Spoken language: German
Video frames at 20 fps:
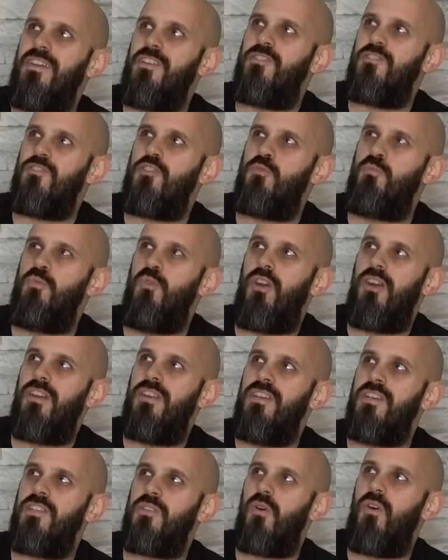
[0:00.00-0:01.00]
ich spüre
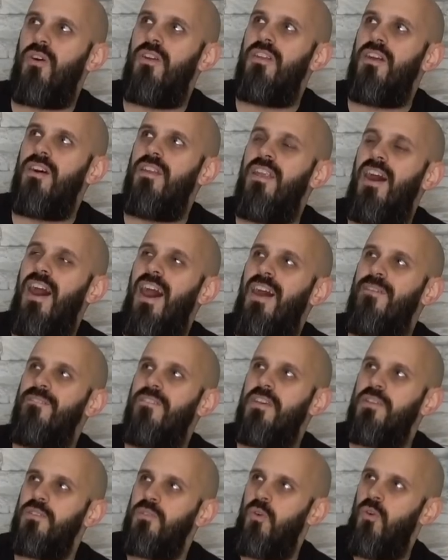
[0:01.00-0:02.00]
hier so einen, einen Arm,
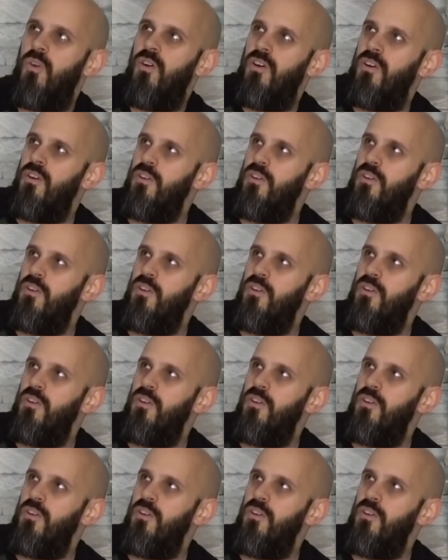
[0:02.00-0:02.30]
der so,